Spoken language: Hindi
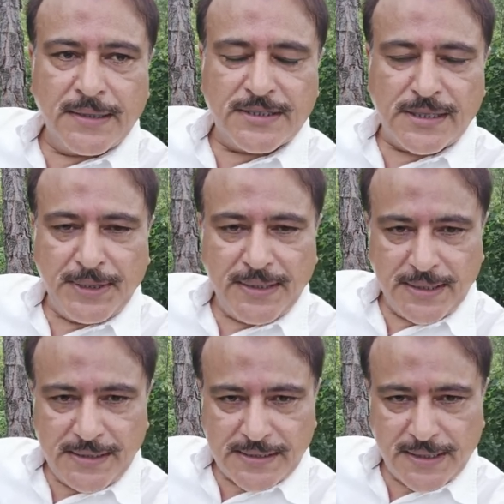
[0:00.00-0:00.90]
ज़मीन के
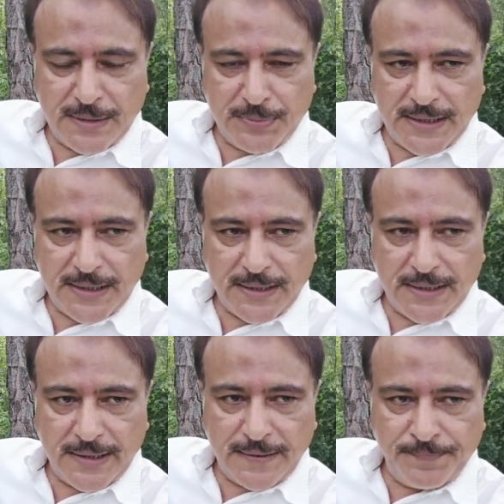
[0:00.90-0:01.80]
नीचे दबे रहते
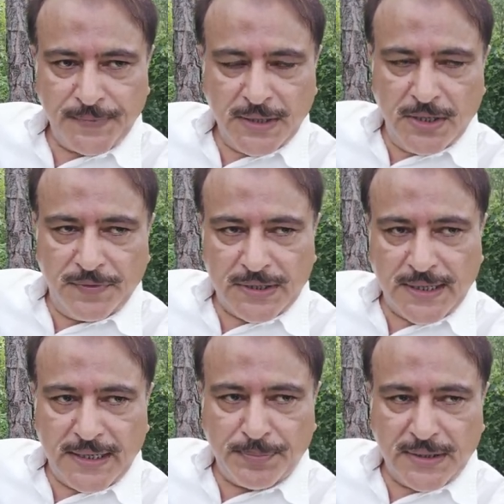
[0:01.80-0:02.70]
हैं वक्त
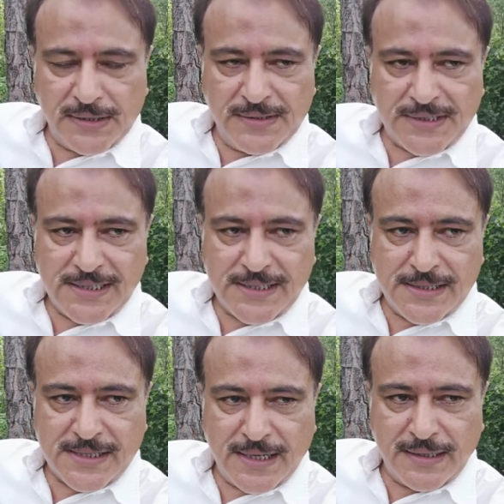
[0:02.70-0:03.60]
आने पर किस
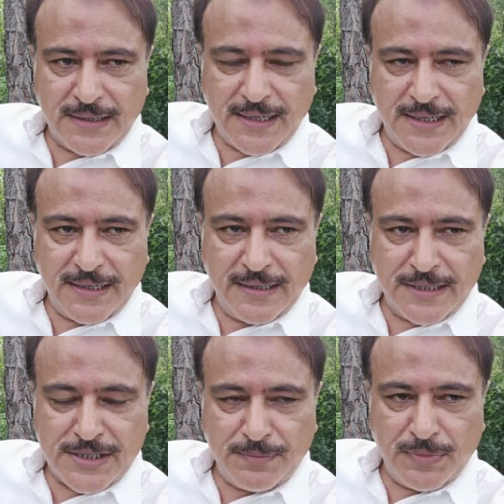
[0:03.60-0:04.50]
इंसान के
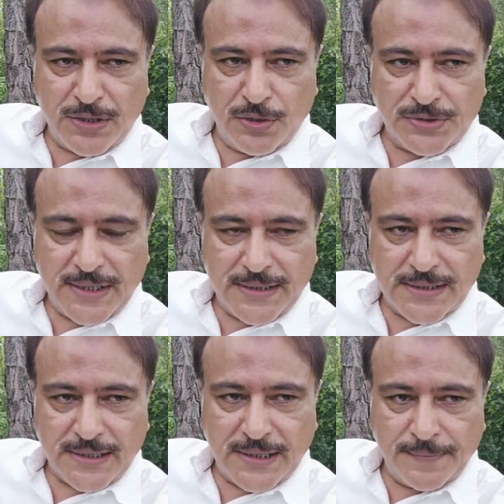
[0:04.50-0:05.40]
नसीब में कौन सा
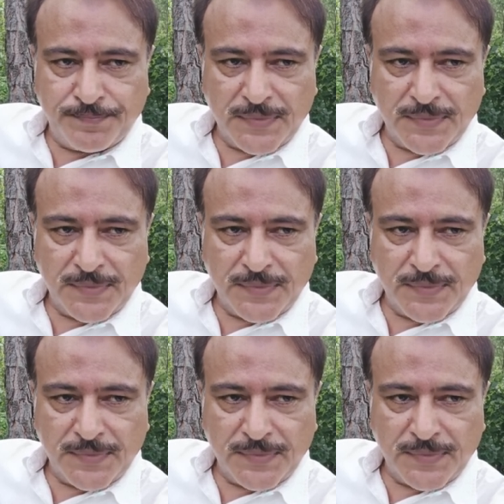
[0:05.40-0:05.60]
रिज़क है